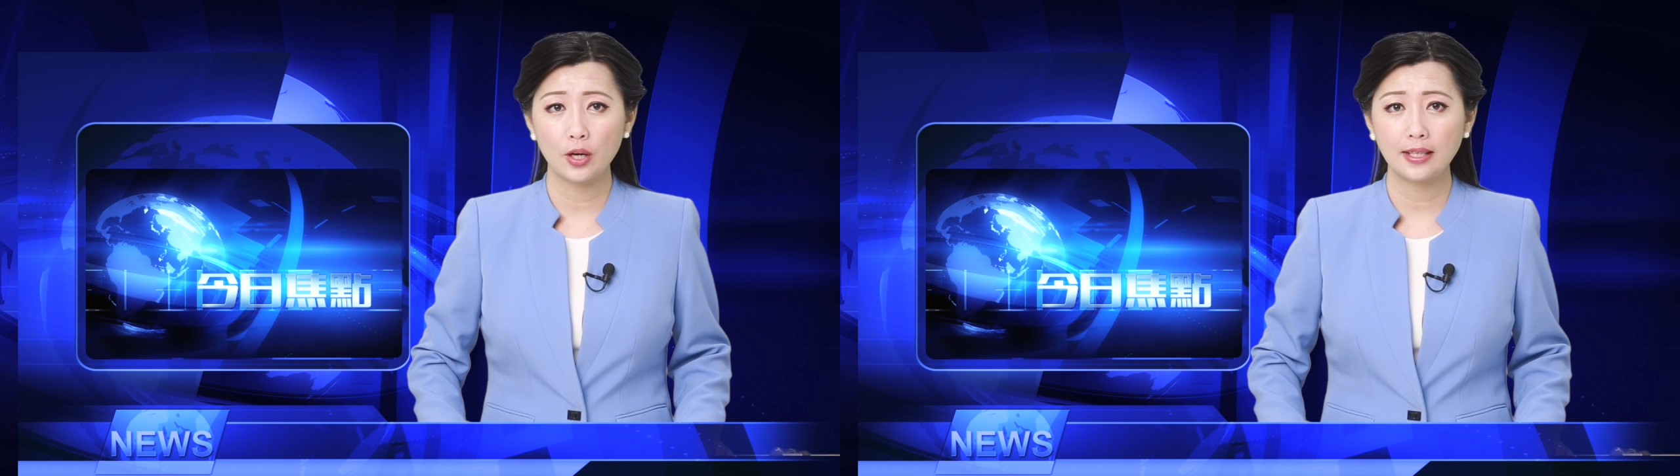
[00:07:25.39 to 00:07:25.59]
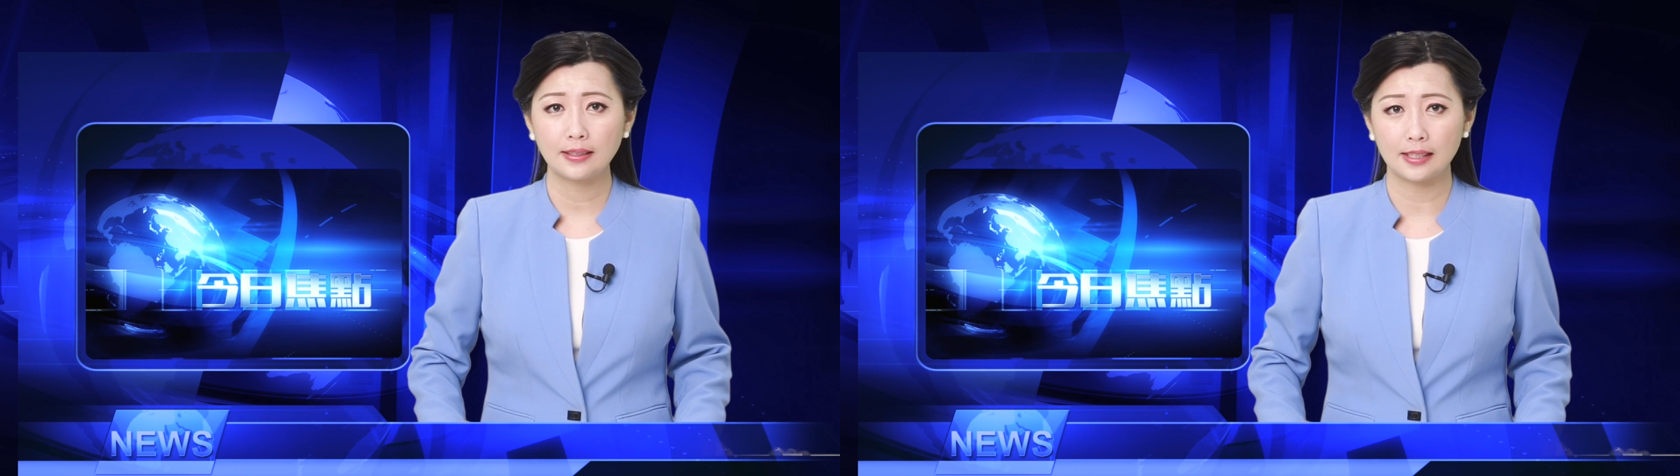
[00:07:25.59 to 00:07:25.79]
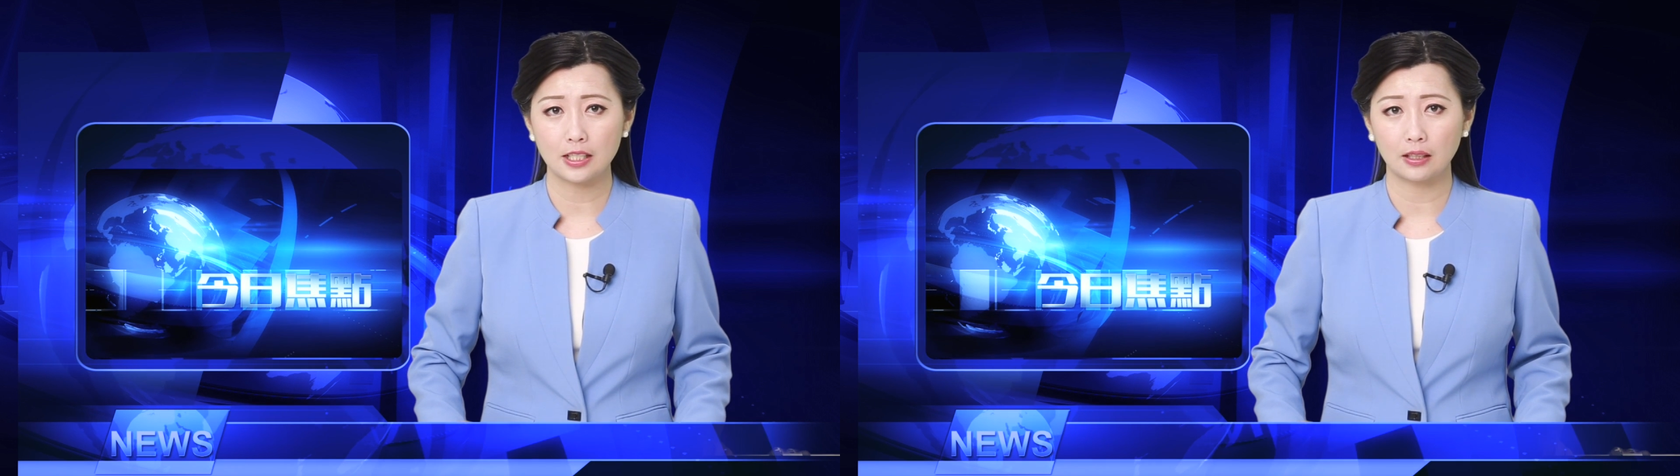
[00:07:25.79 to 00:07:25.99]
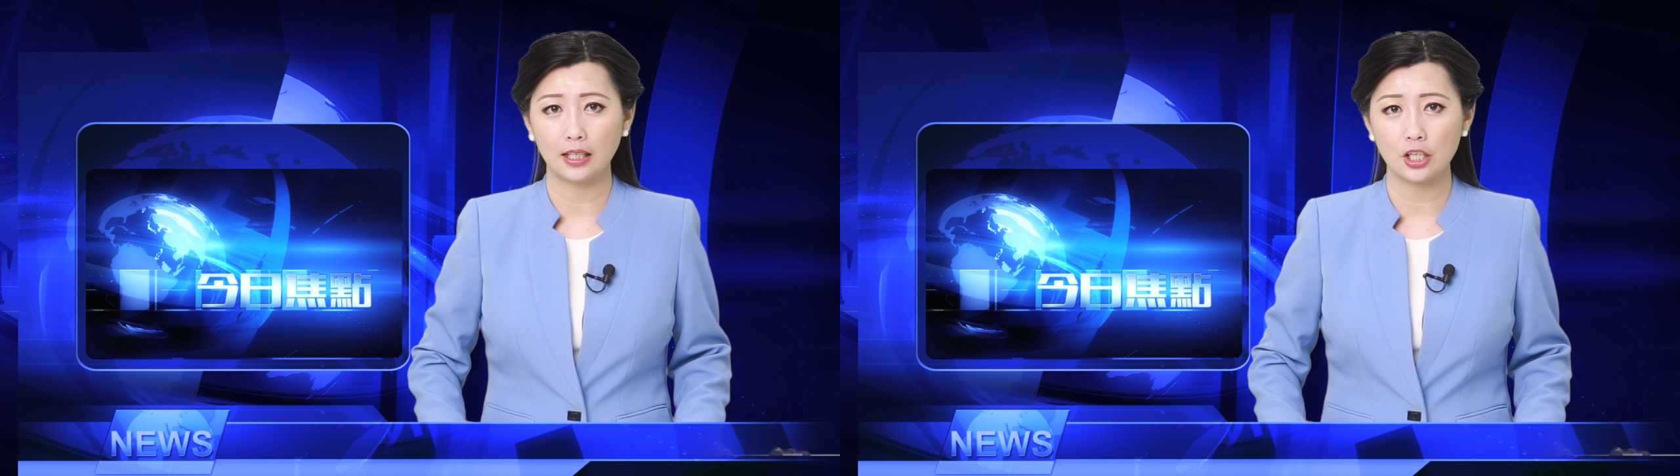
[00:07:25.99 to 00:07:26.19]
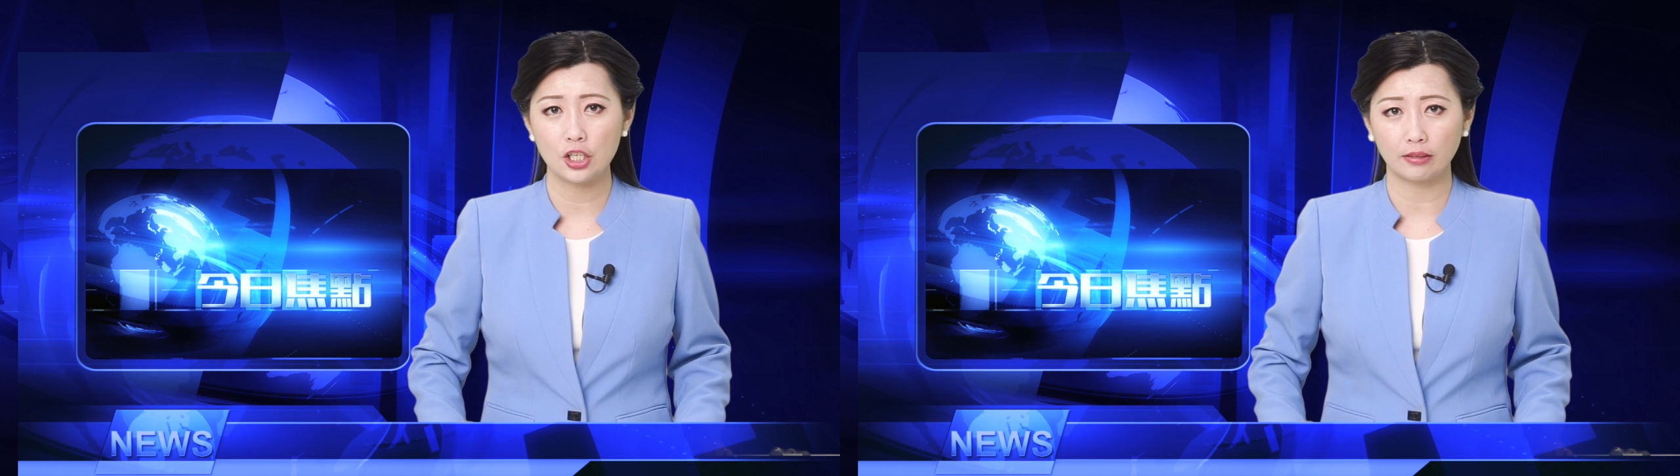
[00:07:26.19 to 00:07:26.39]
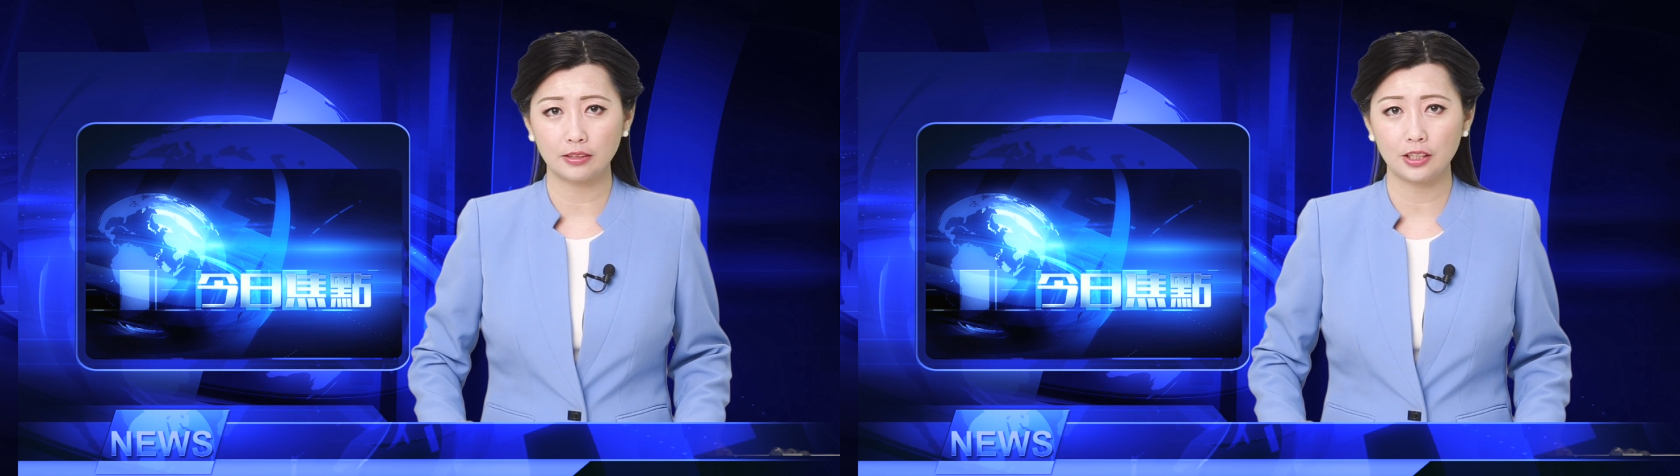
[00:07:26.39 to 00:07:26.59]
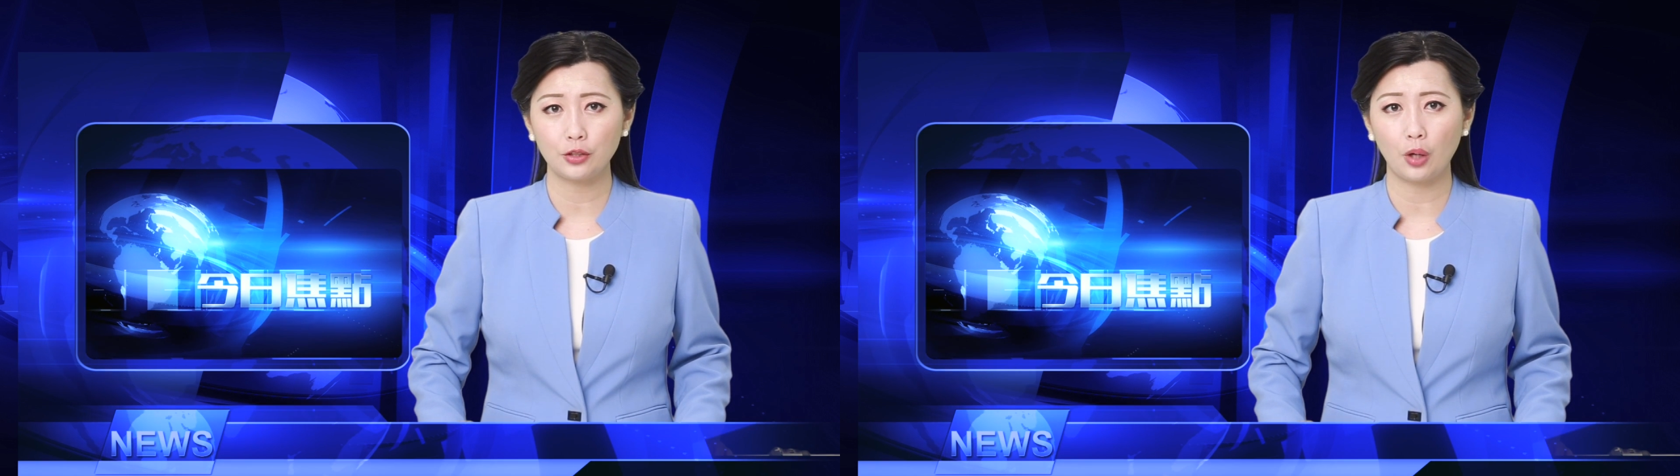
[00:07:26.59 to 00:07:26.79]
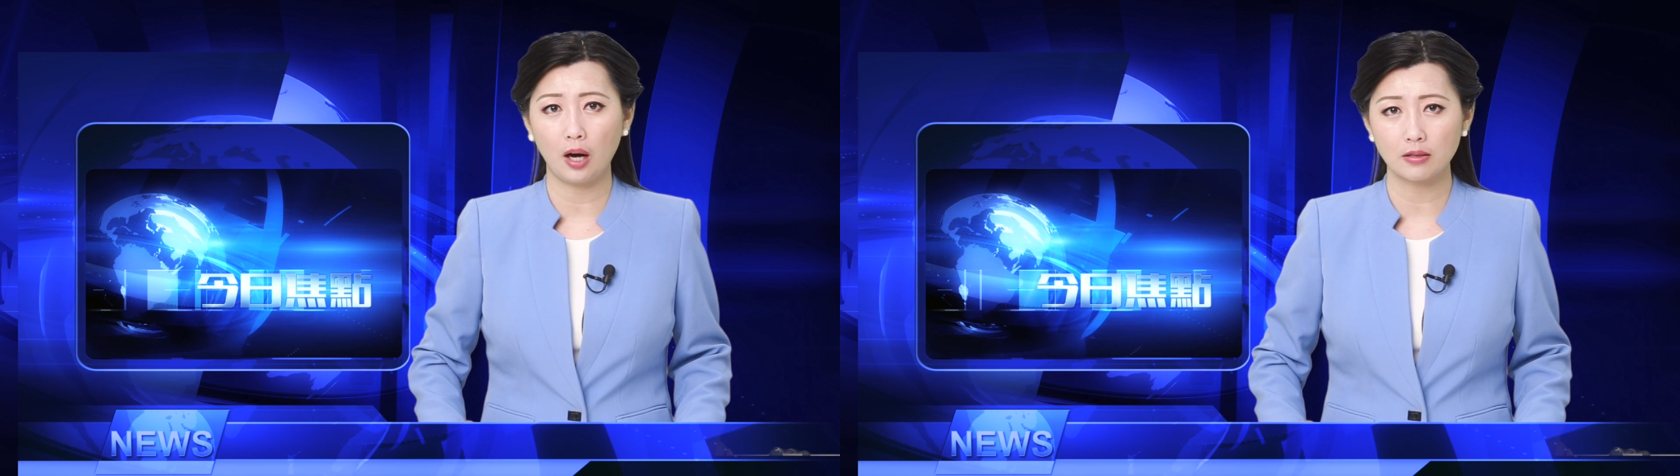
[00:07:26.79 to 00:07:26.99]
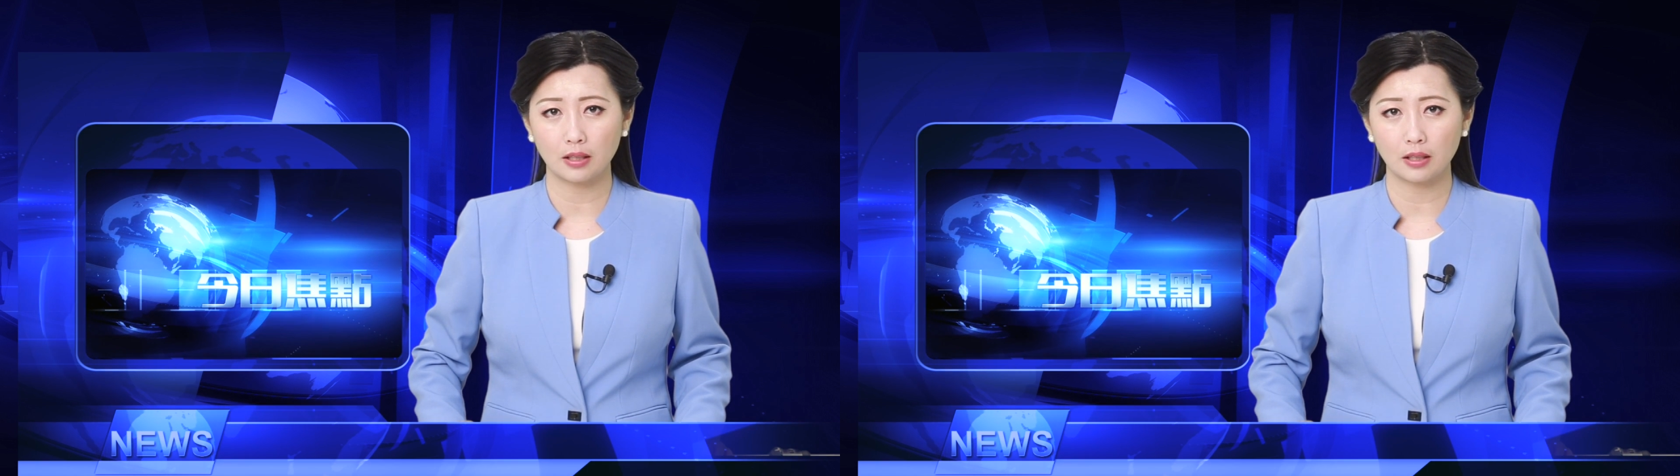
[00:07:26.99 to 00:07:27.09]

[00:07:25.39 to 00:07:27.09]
川结成了省级友好